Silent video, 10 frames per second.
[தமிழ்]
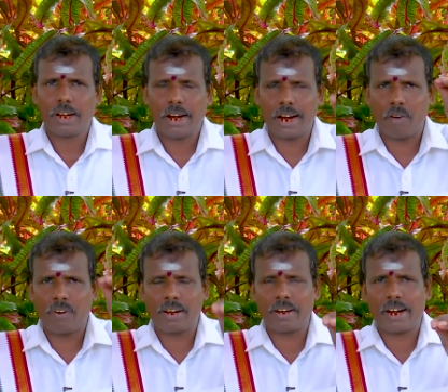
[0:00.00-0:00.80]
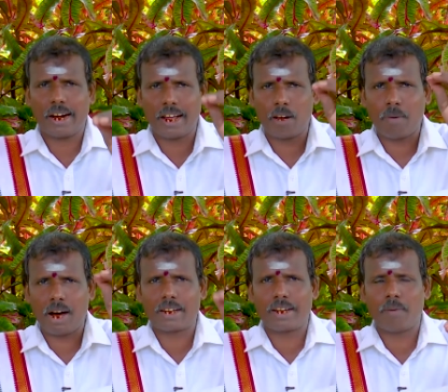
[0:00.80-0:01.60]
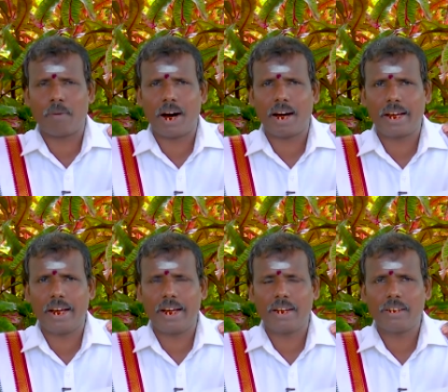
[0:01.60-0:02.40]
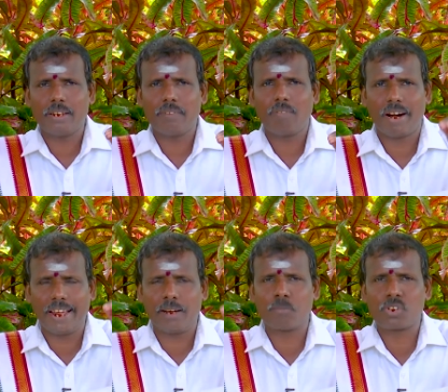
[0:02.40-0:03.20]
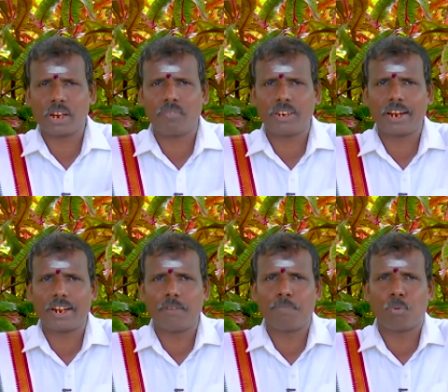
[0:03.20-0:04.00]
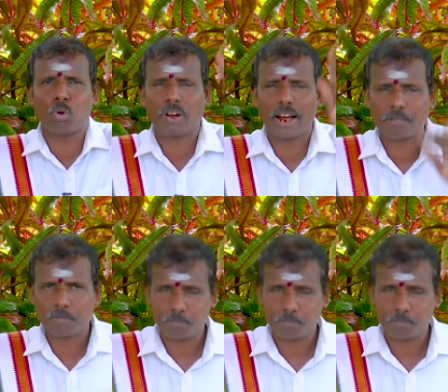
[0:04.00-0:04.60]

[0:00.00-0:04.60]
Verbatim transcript: கணவன் கடல் மார்க்கமாக வணிகம் செய்வதற்கு போகிறான்